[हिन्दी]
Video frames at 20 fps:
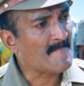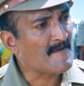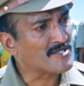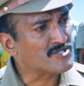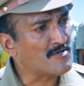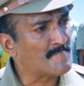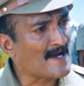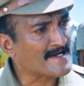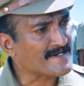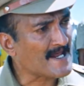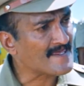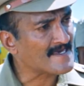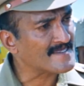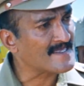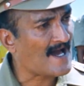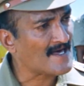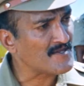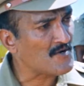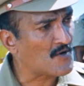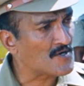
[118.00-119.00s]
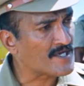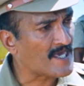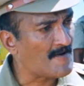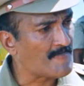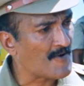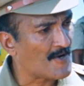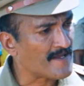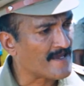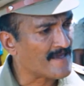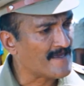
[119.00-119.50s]
और यहाँ पर हमें अपना
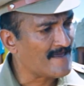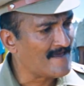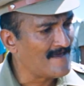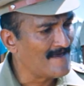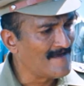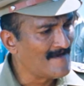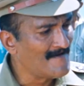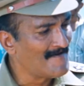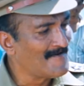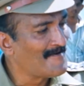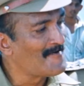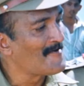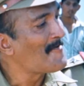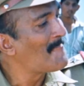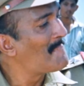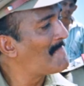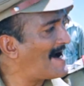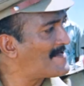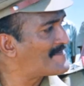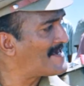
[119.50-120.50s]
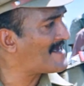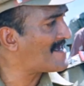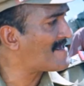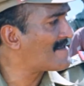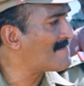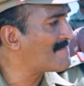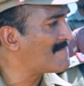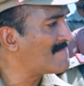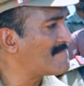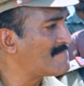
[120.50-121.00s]
काम करने दो सुनो
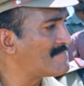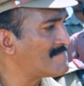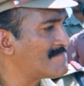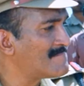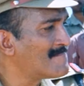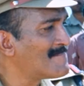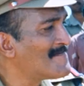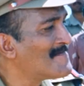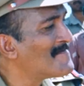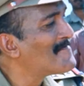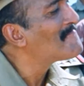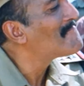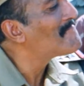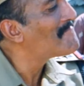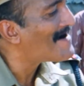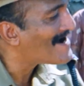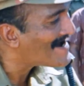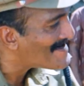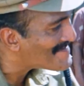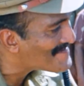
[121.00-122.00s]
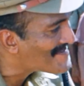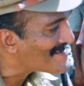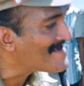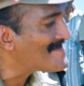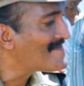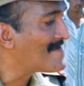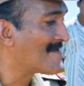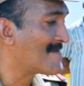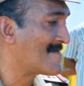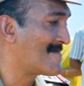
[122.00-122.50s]
मेरी बात समझ गए
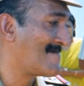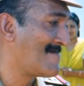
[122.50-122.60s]
ना